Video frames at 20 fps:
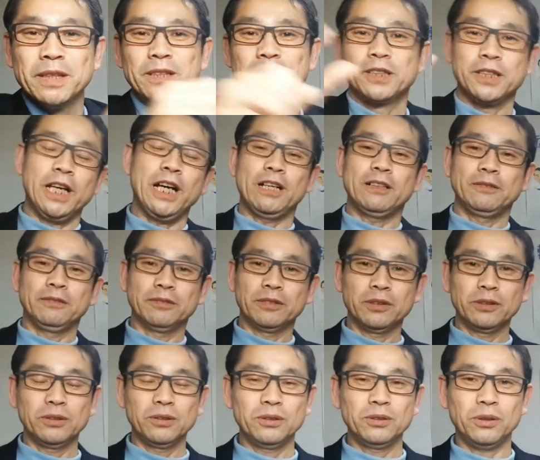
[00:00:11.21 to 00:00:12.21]
さあ、
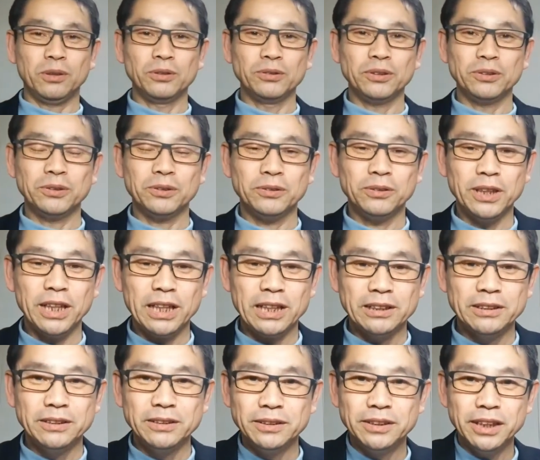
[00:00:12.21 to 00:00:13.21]
この動画、
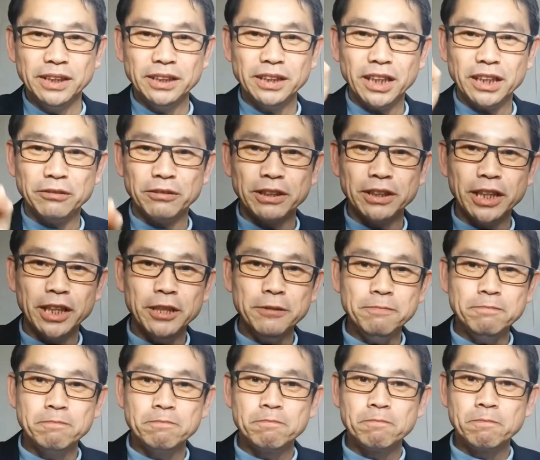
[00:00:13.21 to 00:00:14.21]
前回は
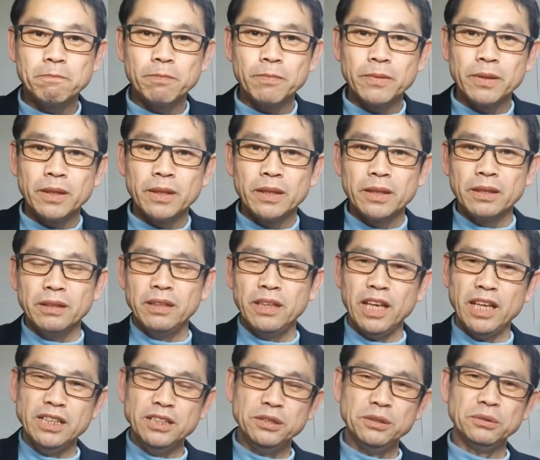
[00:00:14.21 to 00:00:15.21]
ね、
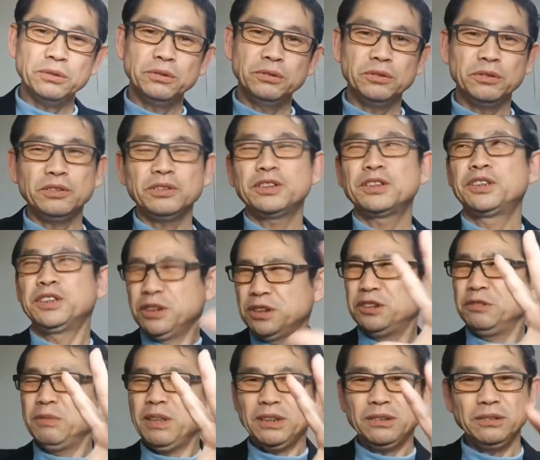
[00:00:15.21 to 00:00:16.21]
転職を
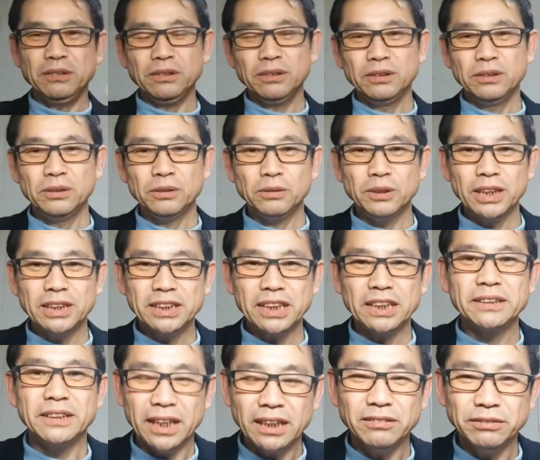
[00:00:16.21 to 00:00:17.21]
進める動画
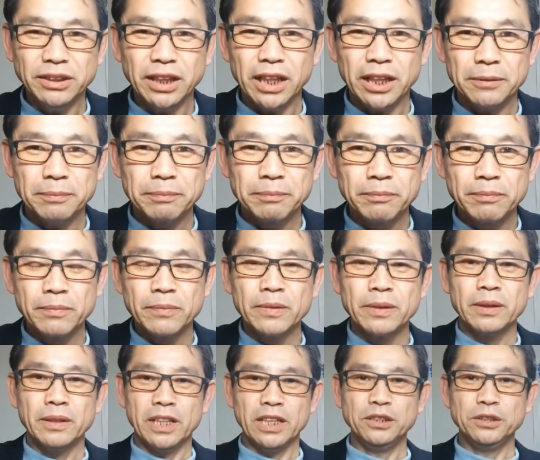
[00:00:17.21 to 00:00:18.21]
じゃなくて、
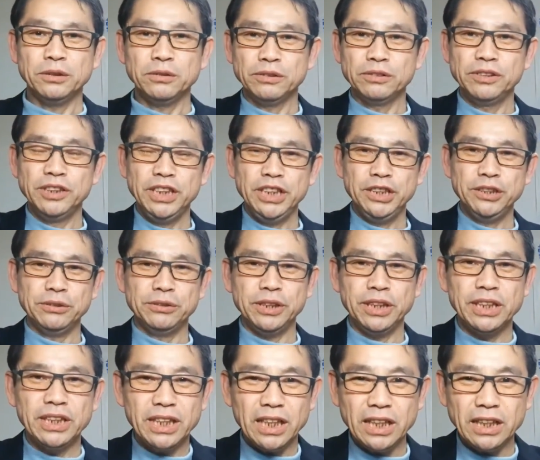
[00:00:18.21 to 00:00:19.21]
転職
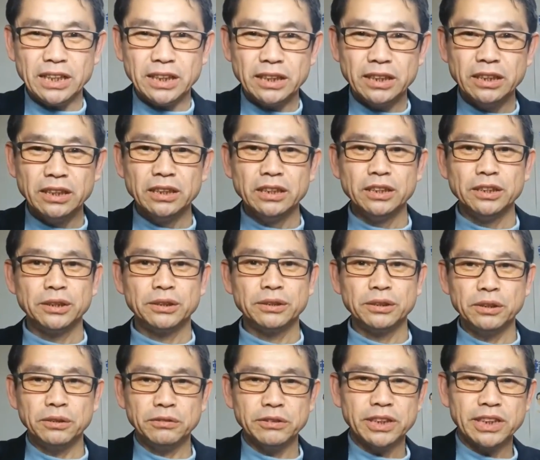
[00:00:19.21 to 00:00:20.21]
21回、失
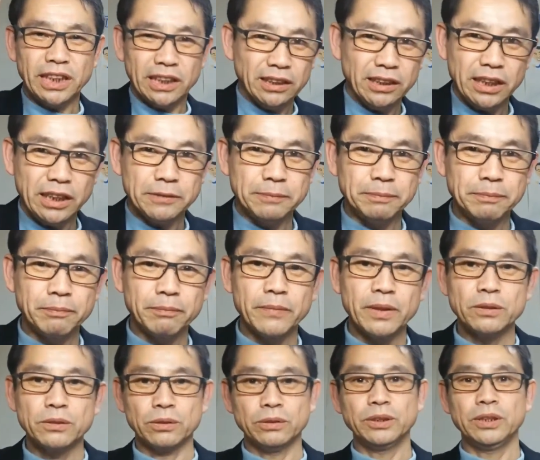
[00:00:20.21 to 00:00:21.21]
業3回、
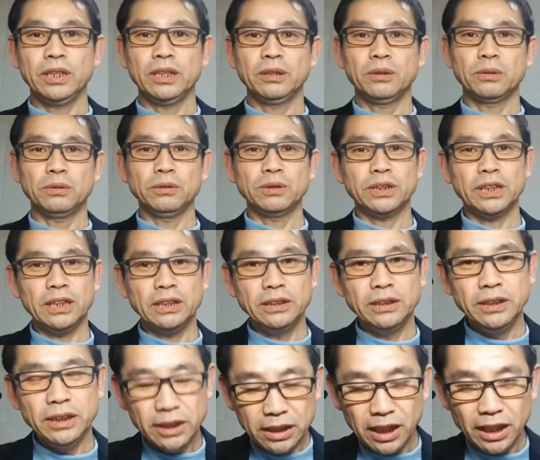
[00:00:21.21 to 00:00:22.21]
そして倒産
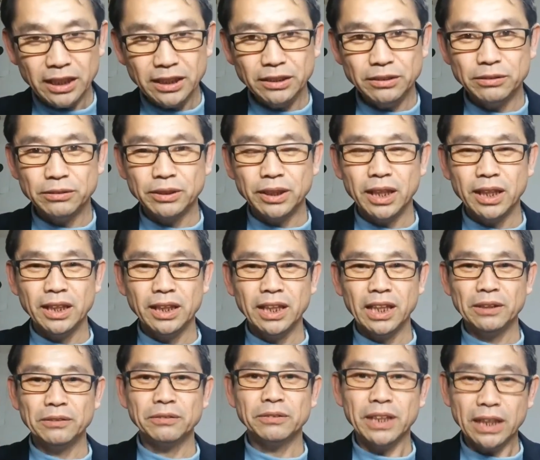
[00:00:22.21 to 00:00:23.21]
2回という経
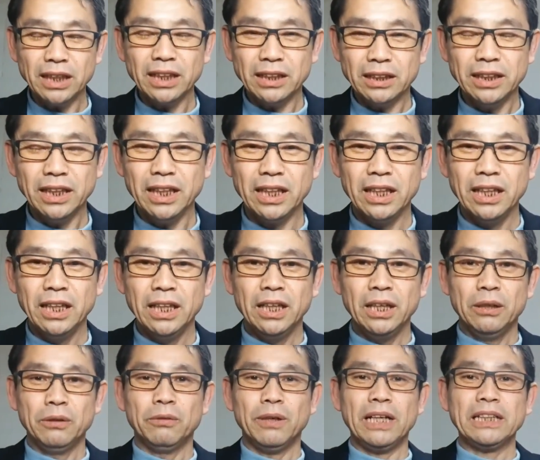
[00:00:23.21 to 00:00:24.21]
験の中で、
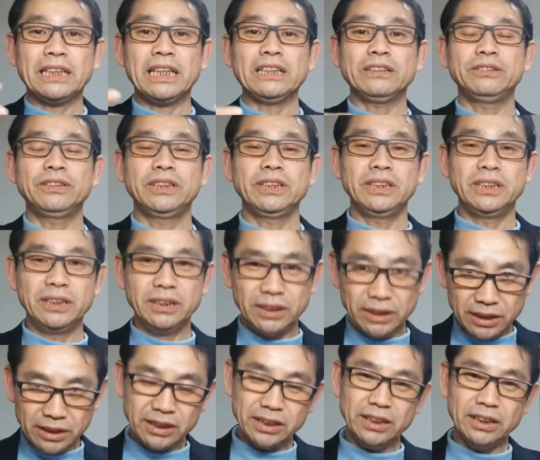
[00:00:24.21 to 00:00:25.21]
私
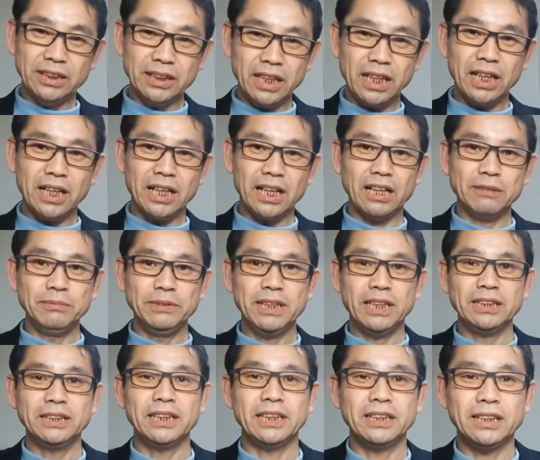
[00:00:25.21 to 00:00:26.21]
自身が編み
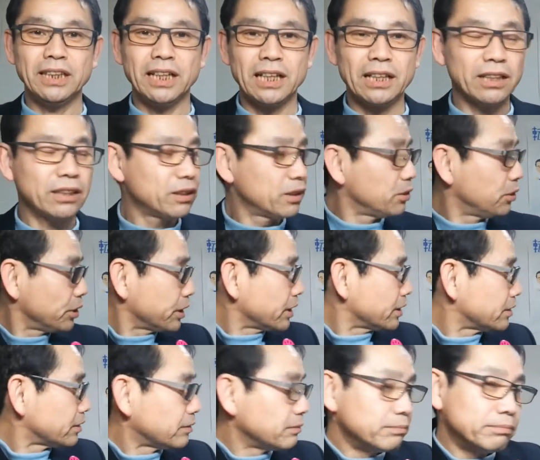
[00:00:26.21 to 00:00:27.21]
出してきたこれ
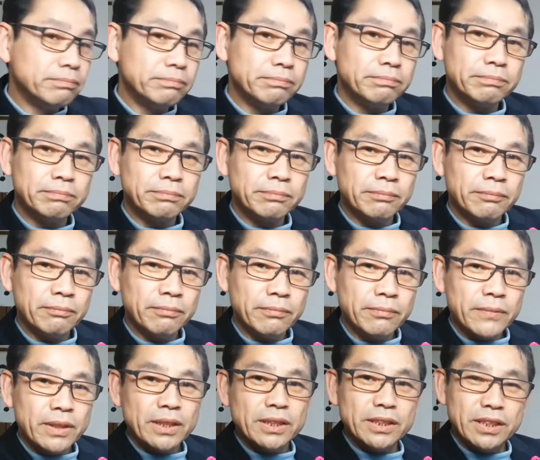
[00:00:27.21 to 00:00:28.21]
です。
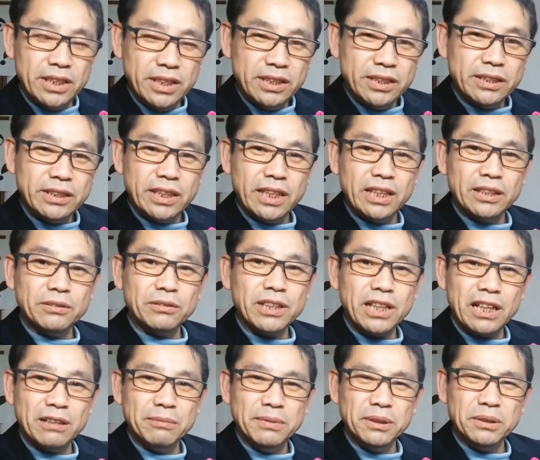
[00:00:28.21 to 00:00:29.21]
人生の
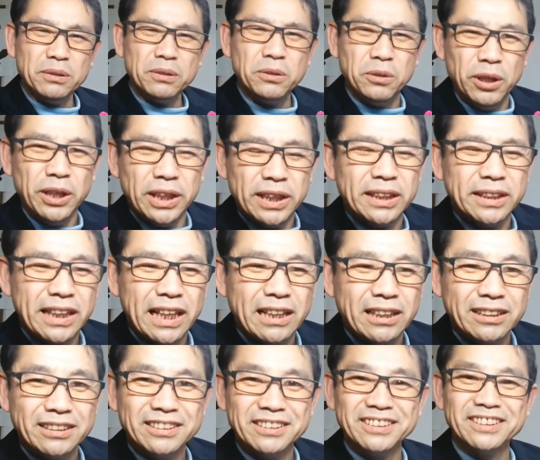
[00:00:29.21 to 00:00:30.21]
壁の越え方
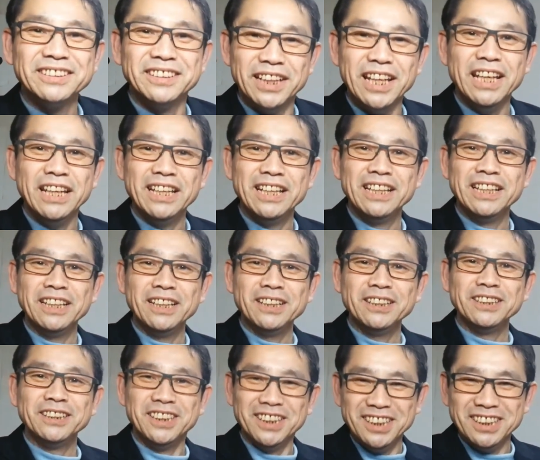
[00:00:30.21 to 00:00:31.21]
ね、
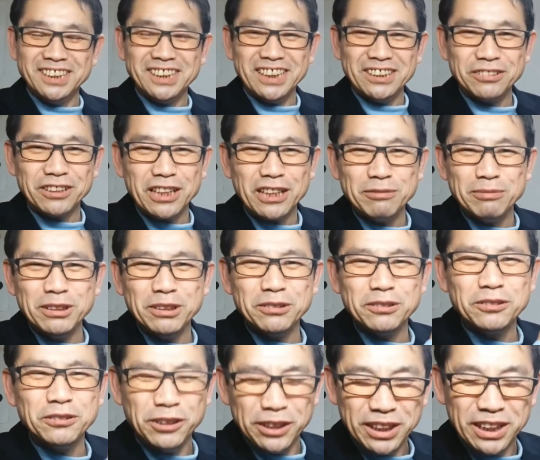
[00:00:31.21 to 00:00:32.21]
人生の壁
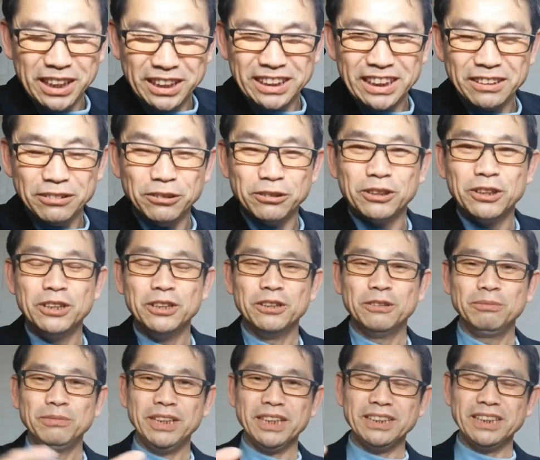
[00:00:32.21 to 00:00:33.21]
の越え方を
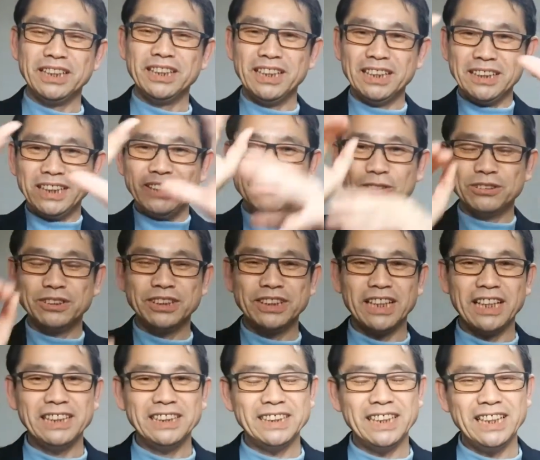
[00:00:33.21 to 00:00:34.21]
皆さん方にお伝
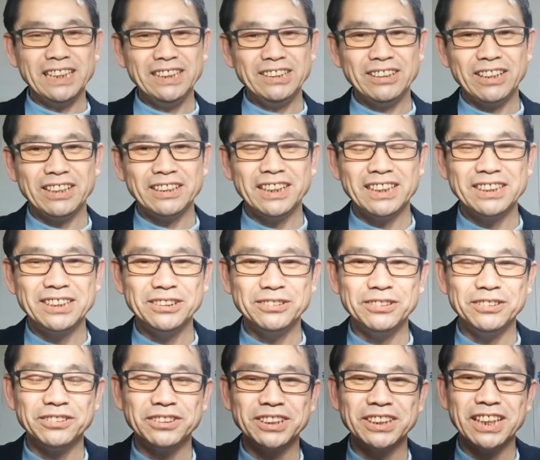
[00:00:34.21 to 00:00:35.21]
えしたいって話
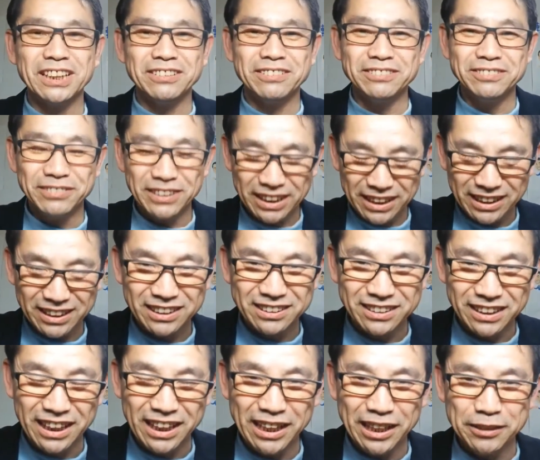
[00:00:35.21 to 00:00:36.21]
をしたわけで
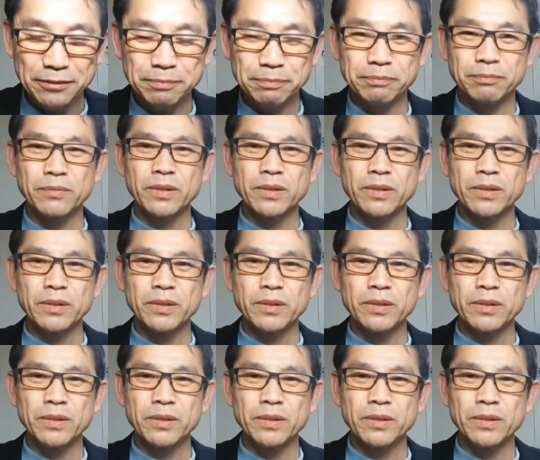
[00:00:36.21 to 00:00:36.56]
すね。